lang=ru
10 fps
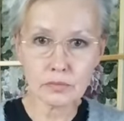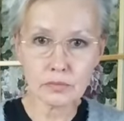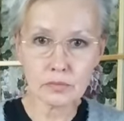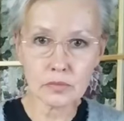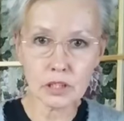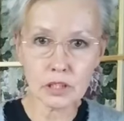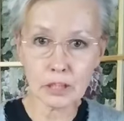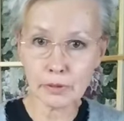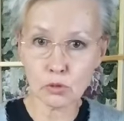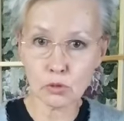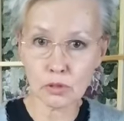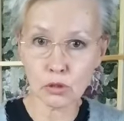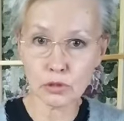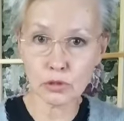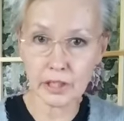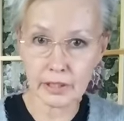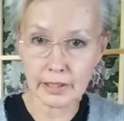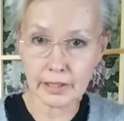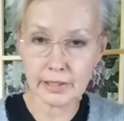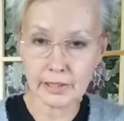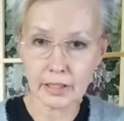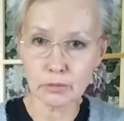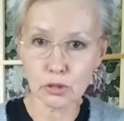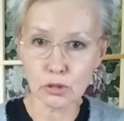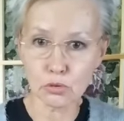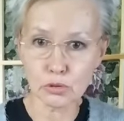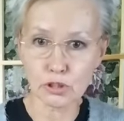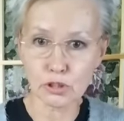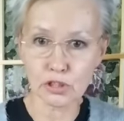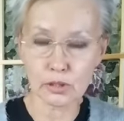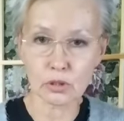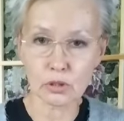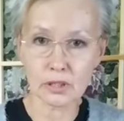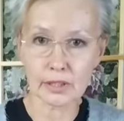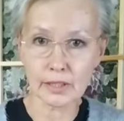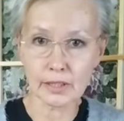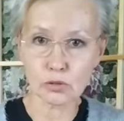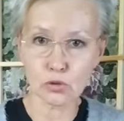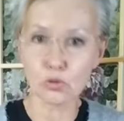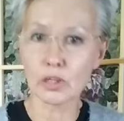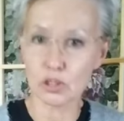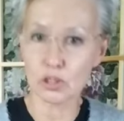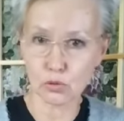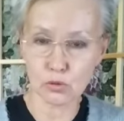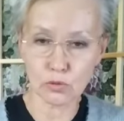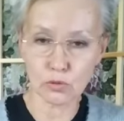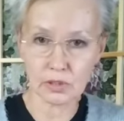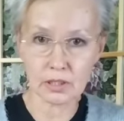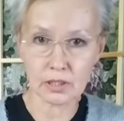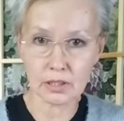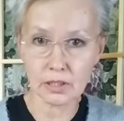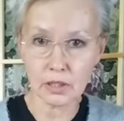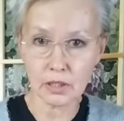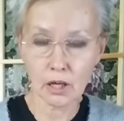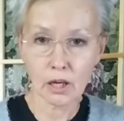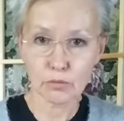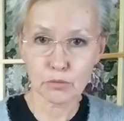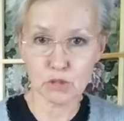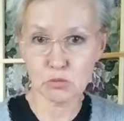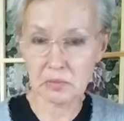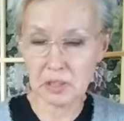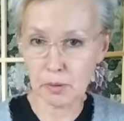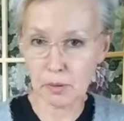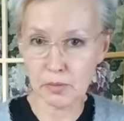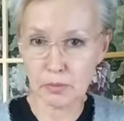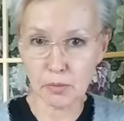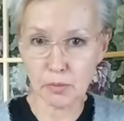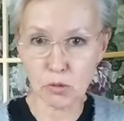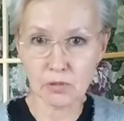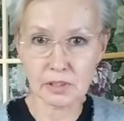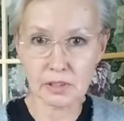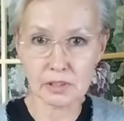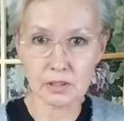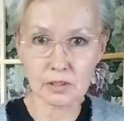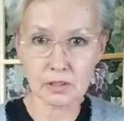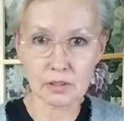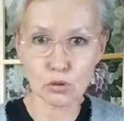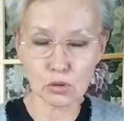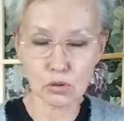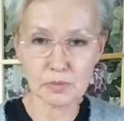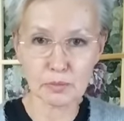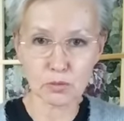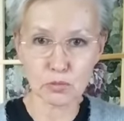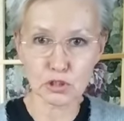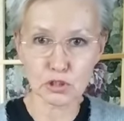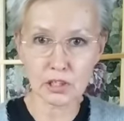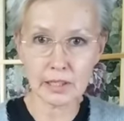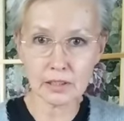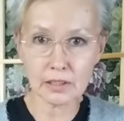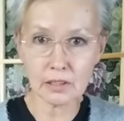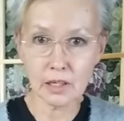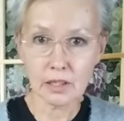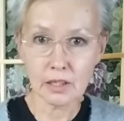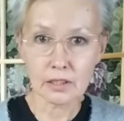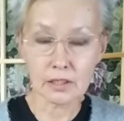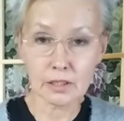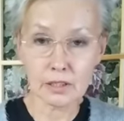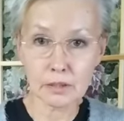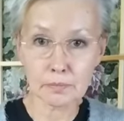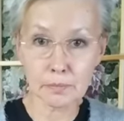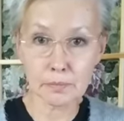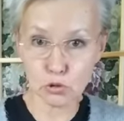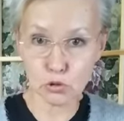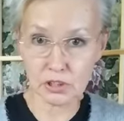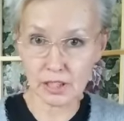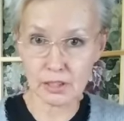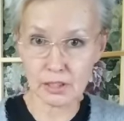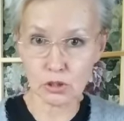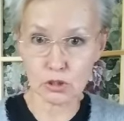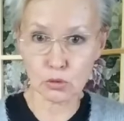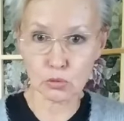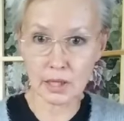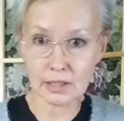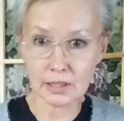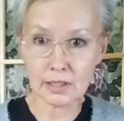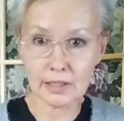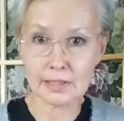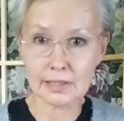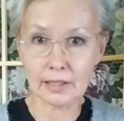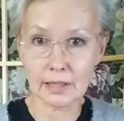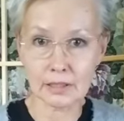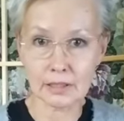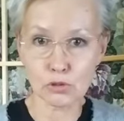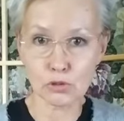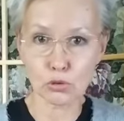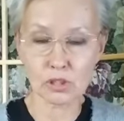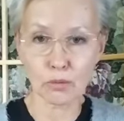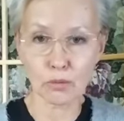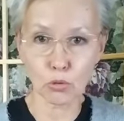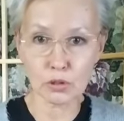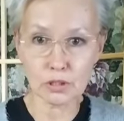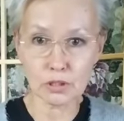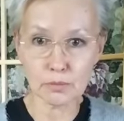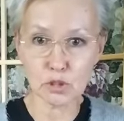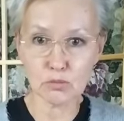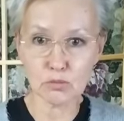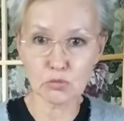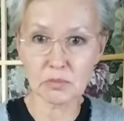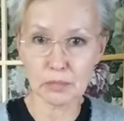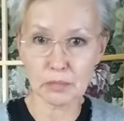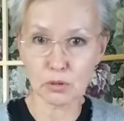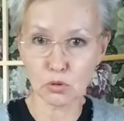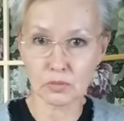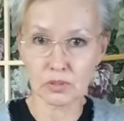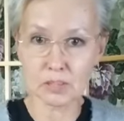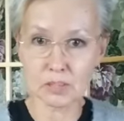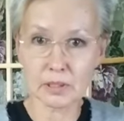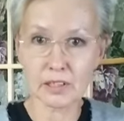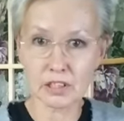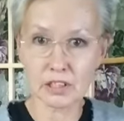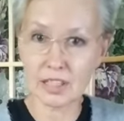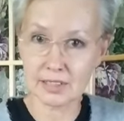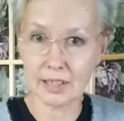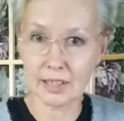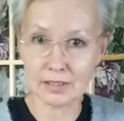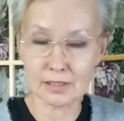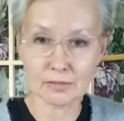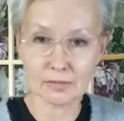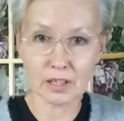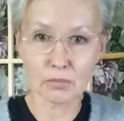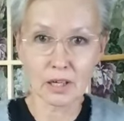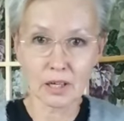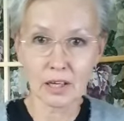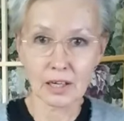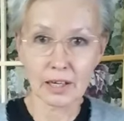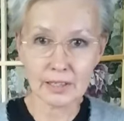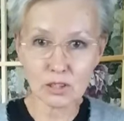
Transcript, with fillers: Я подумала, окей, если я не могу сейчас голодать и даже условно голодать, почему бы мне не попробовать э, детокс при помощи глины и получить какие-то результаты. И если это все сработает, почему бы мне потом не предлагать это своим клиентам?